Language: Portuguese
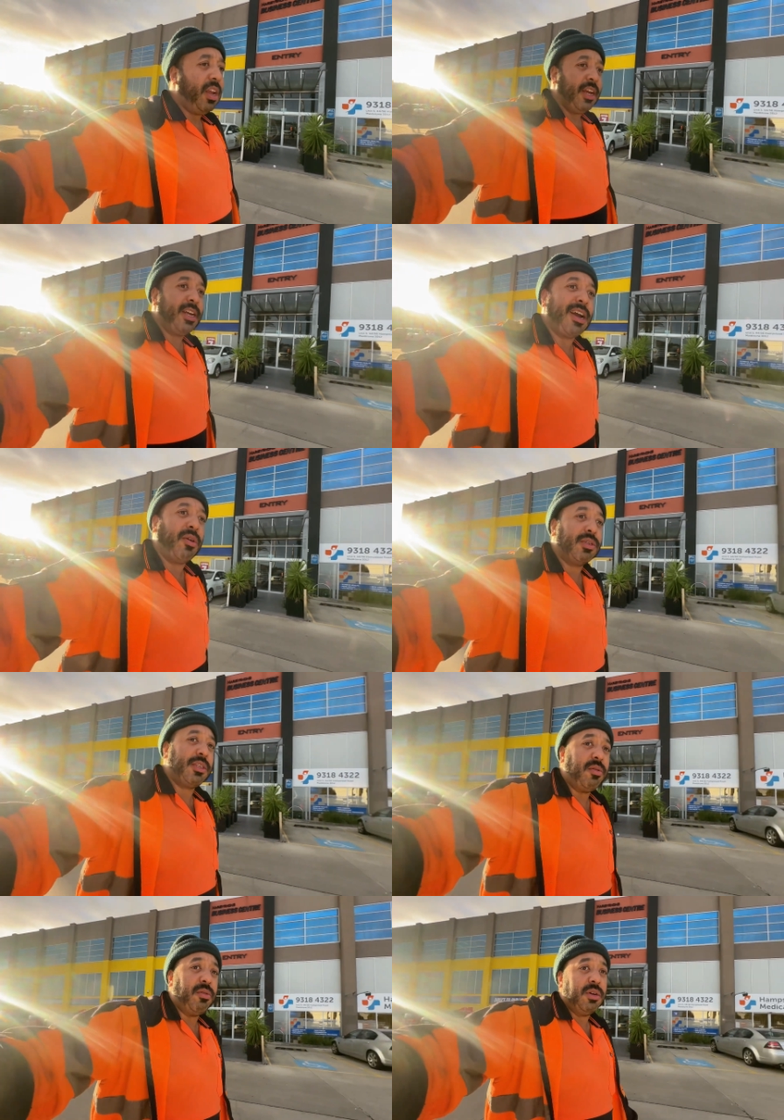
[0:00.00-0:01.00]
E o que, que
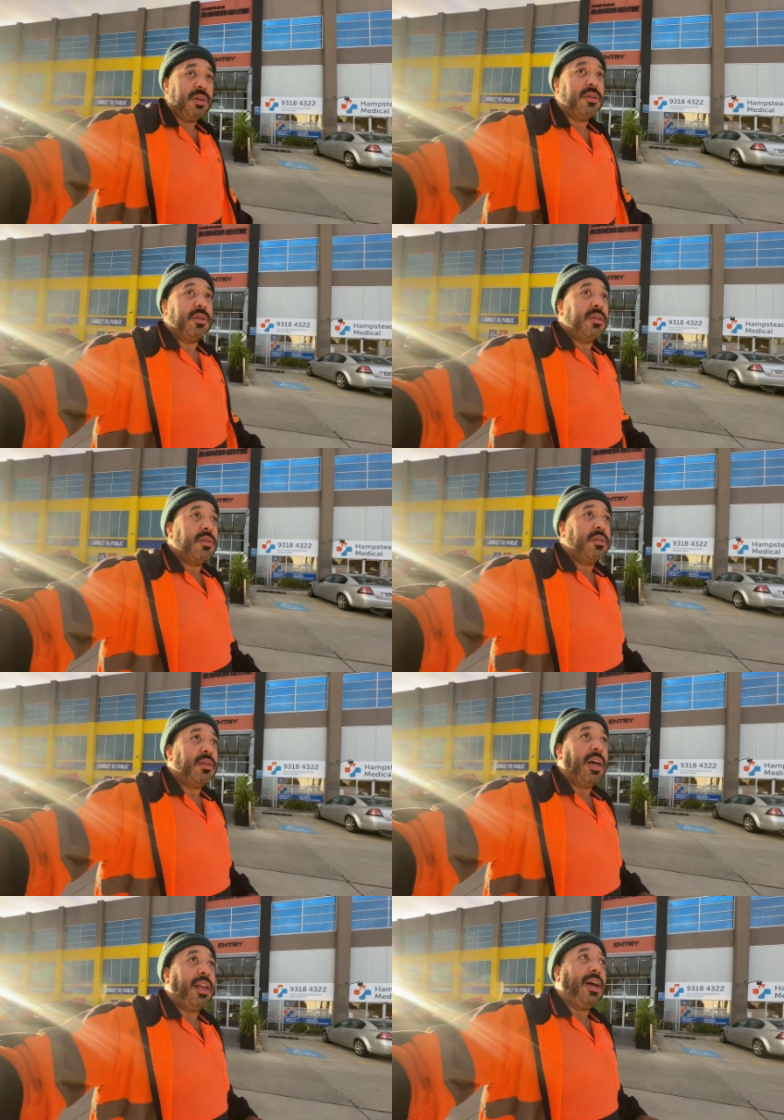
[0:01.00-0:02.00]
aconteceu?
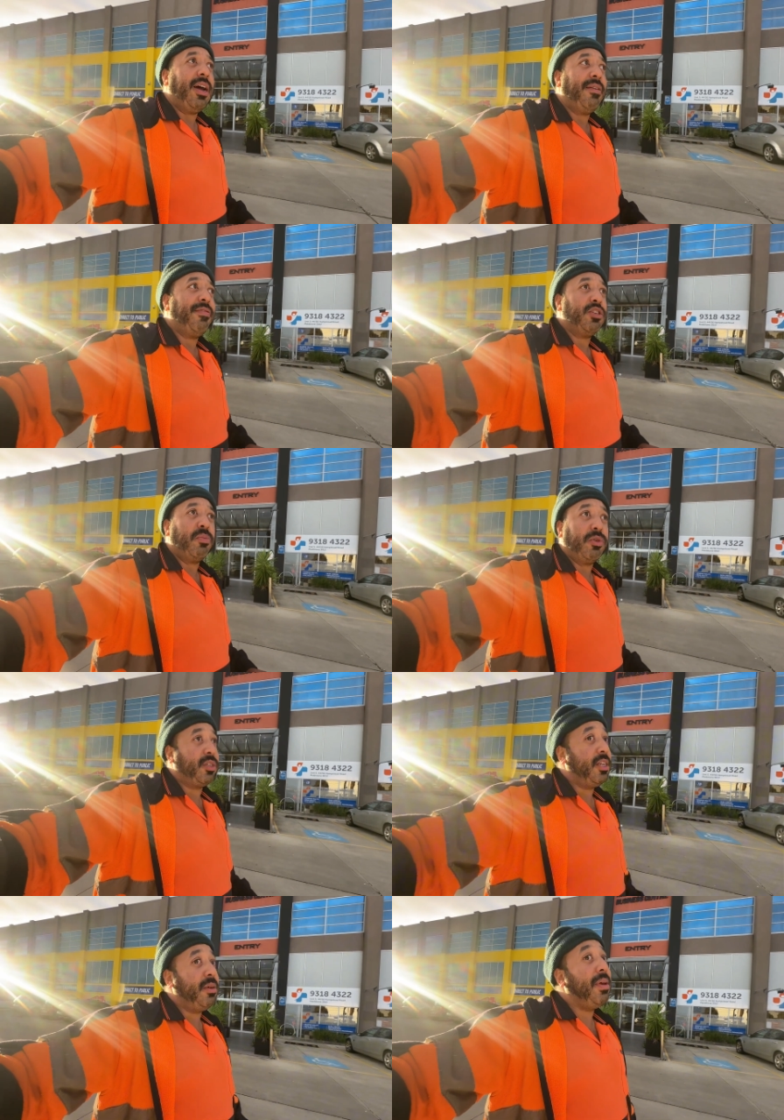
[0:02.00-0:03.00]
Ela fez um
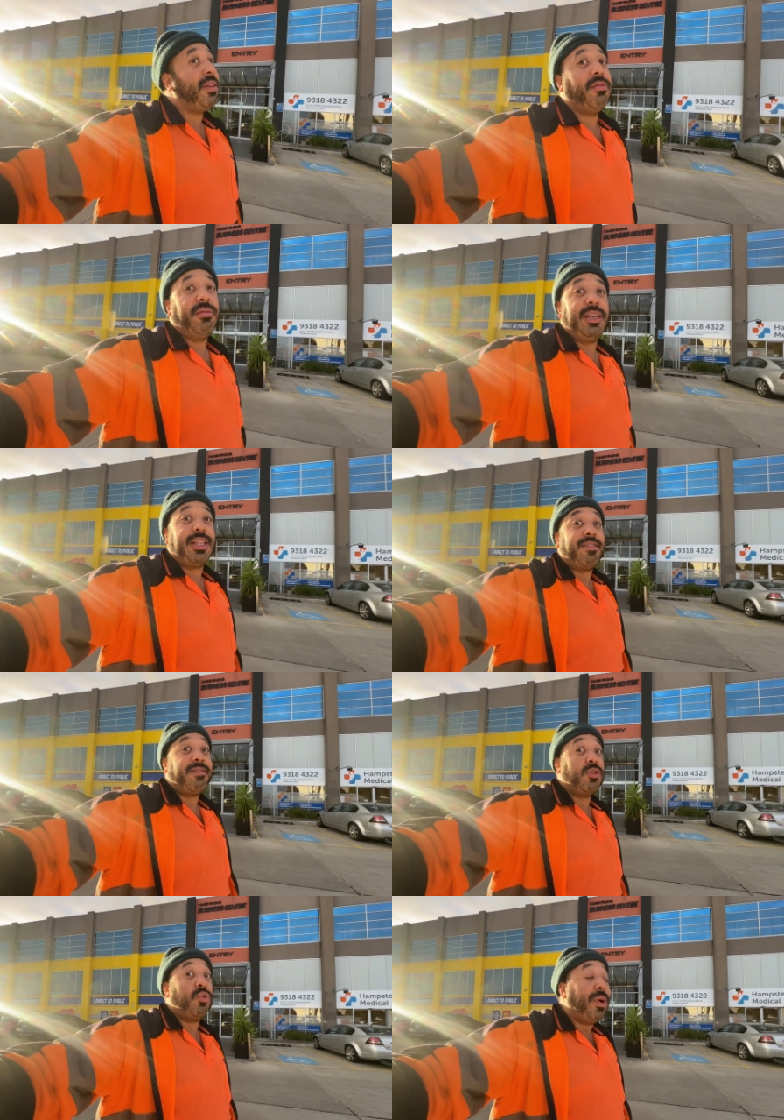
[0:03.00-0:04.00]
procedimento e
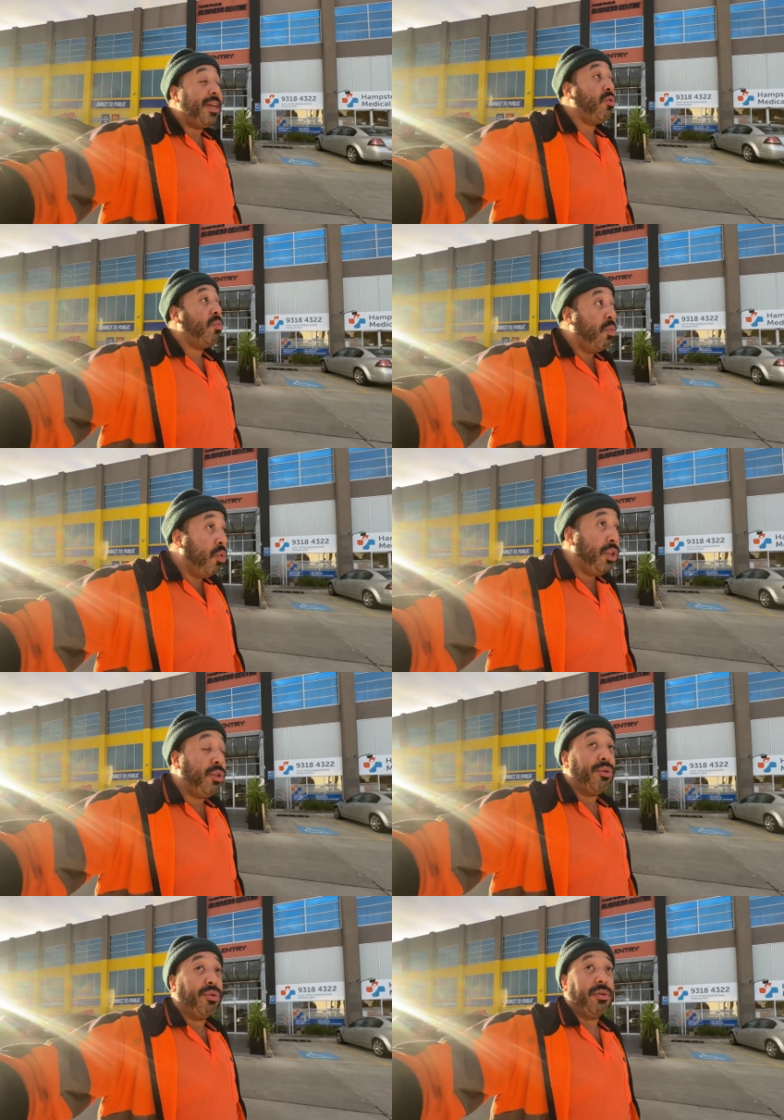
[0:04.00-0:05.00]
estava doendo
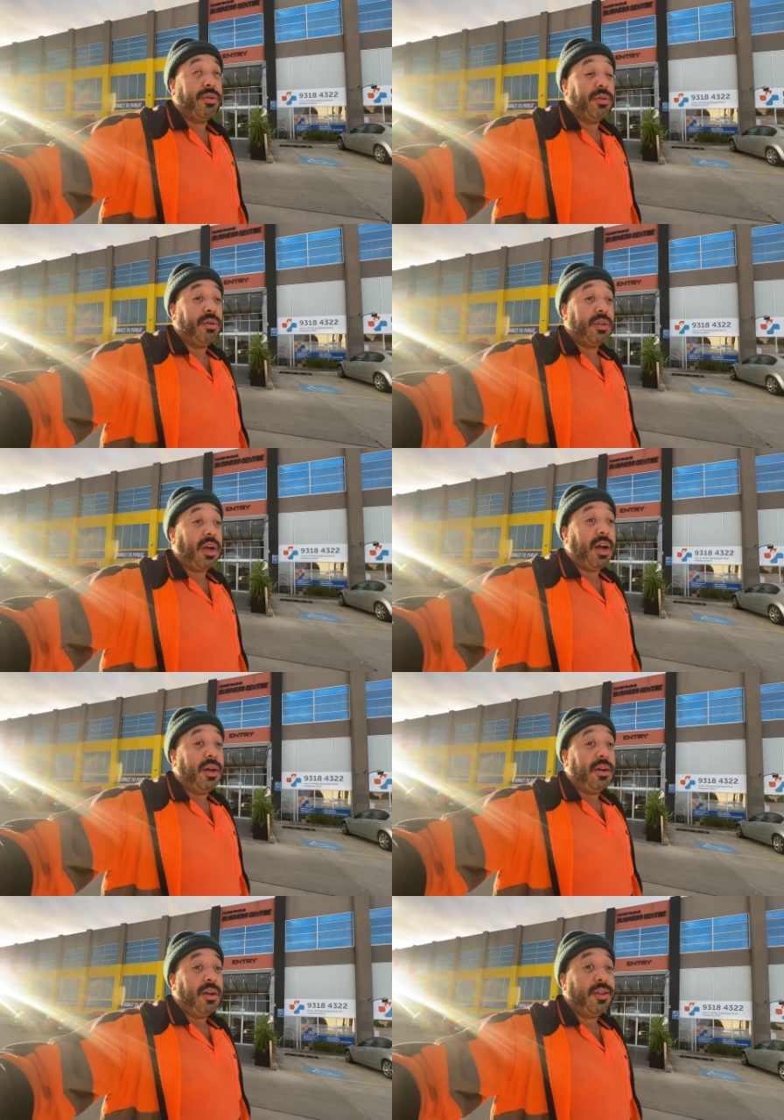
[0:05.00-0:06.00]
muito, tá?
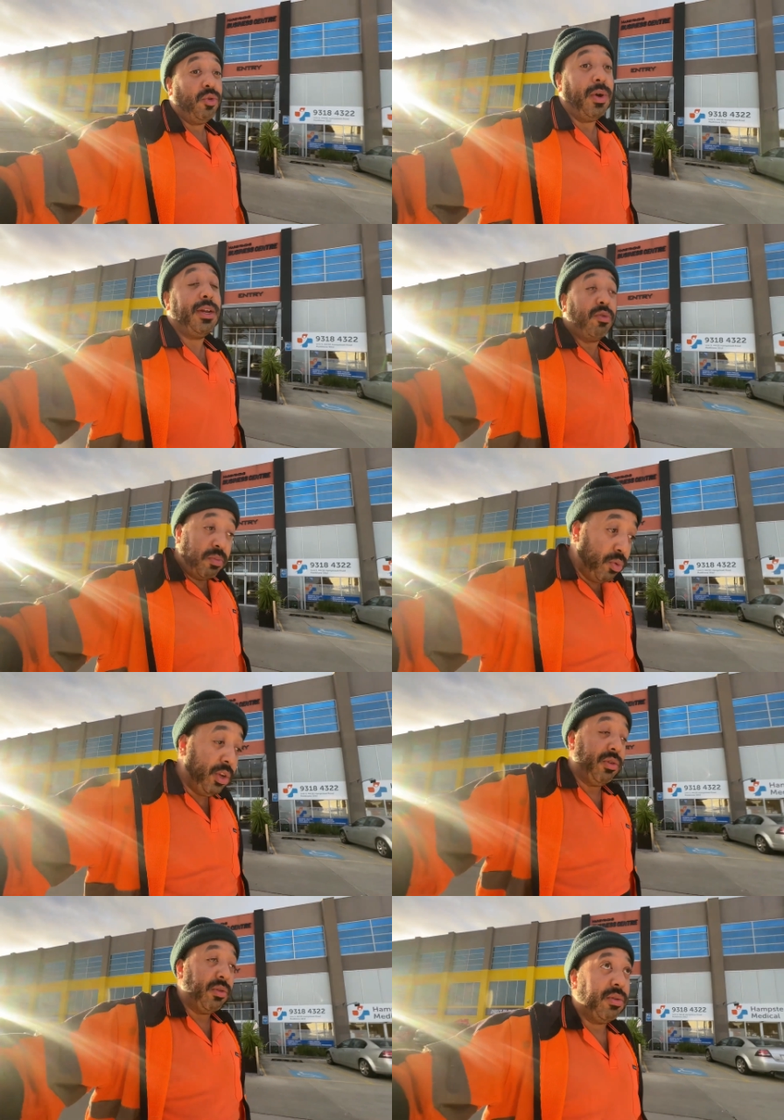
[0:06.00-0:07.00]
Doendo
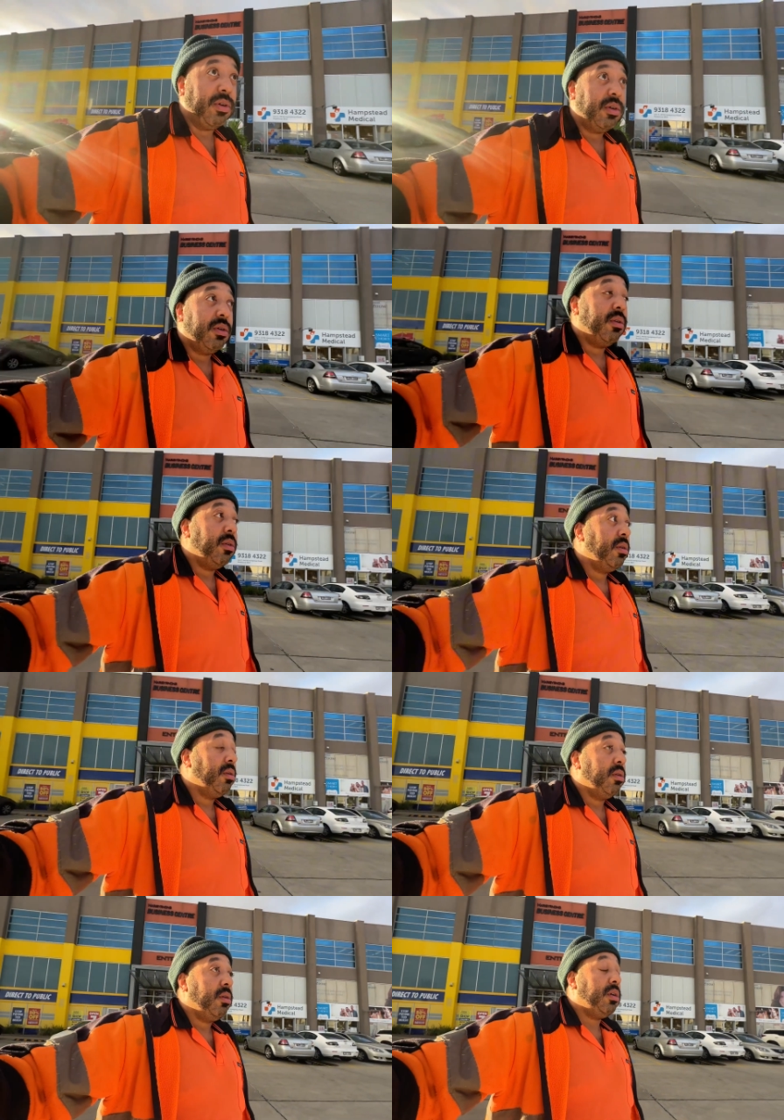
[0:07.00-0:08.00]
muito.
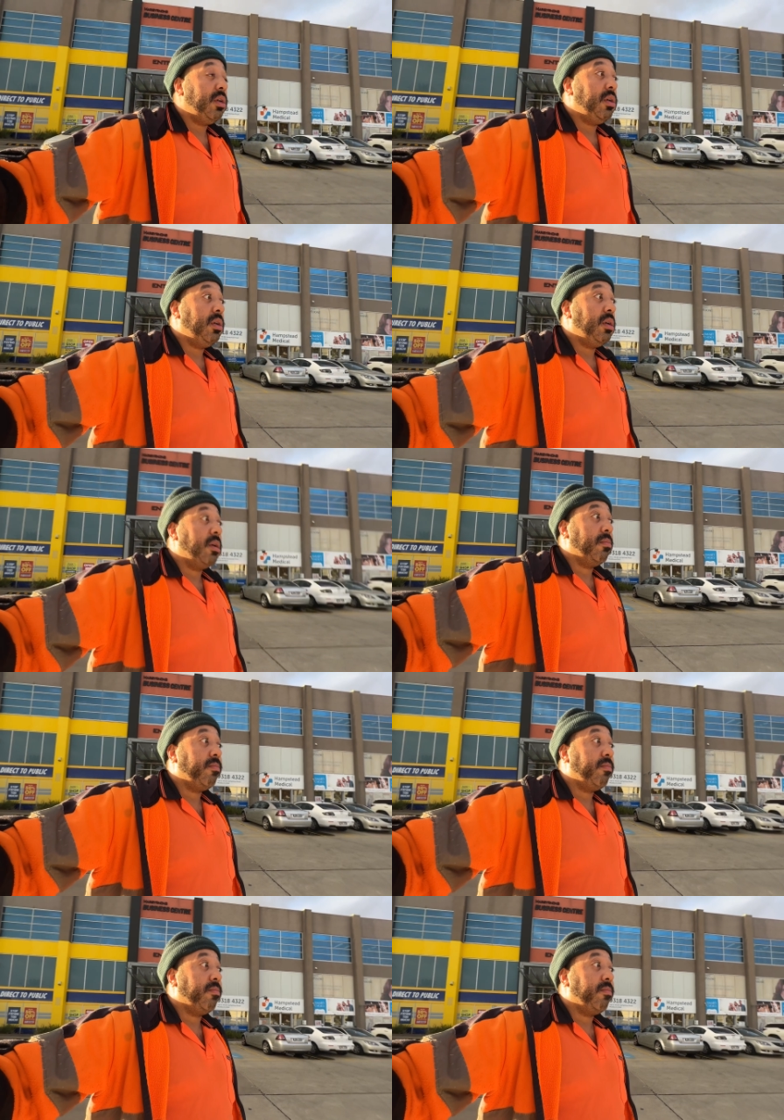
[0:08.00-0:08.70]
E